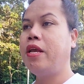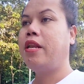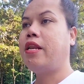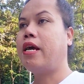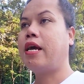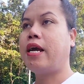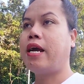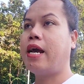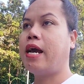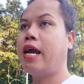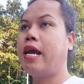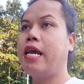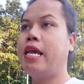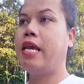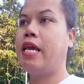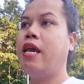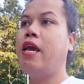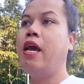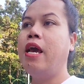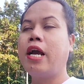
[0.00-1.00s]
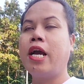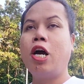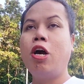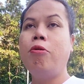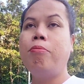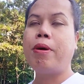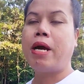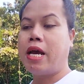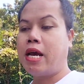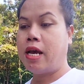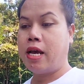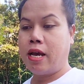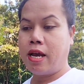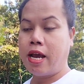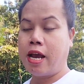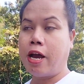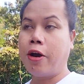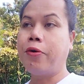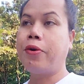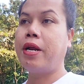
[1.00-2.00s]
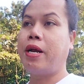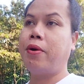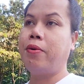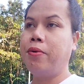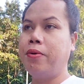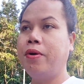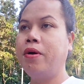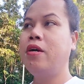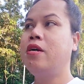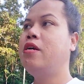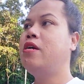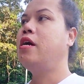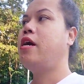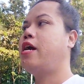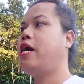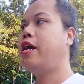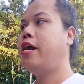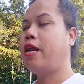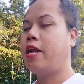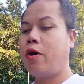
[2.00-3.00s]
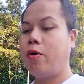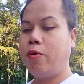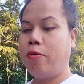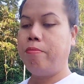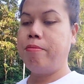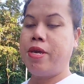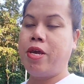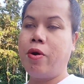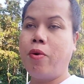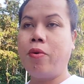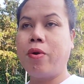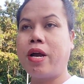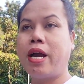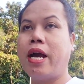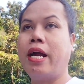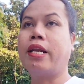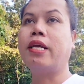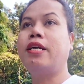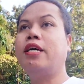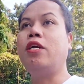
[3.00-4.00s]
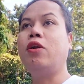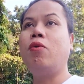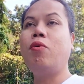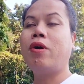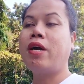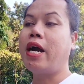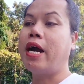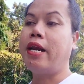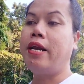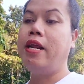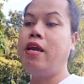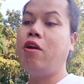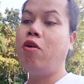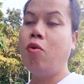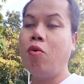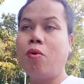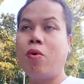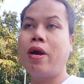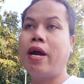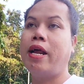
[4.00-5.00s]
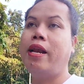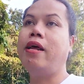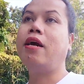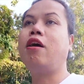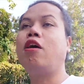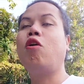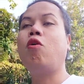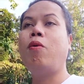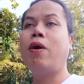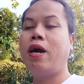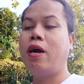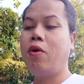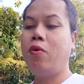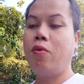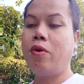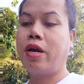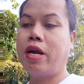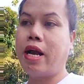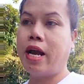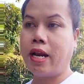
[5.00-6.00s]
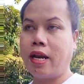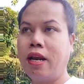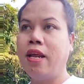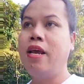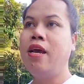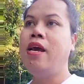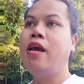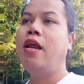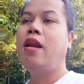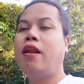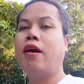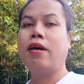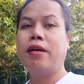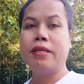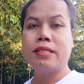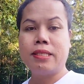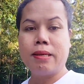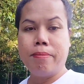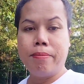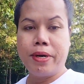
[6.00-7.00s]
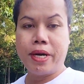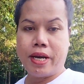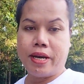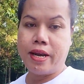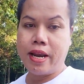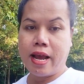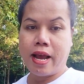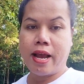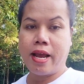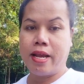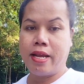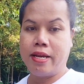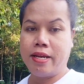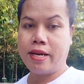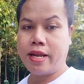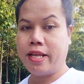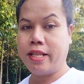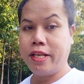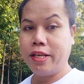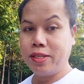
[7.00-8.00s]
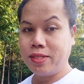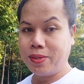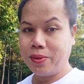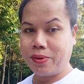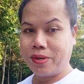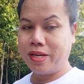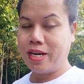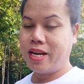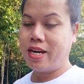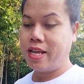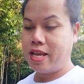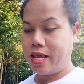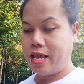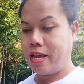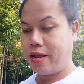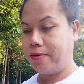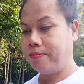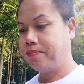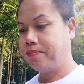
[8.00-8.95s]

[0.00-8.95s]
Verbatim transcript: นะคะให้เข้ามาหาเราให้เรามีโอกาสเกิดโอกาสได้โอกาสแล้วก็คว้าโอกาสแล้วก็สำเร็จได้ในที่สุดนั่นเอง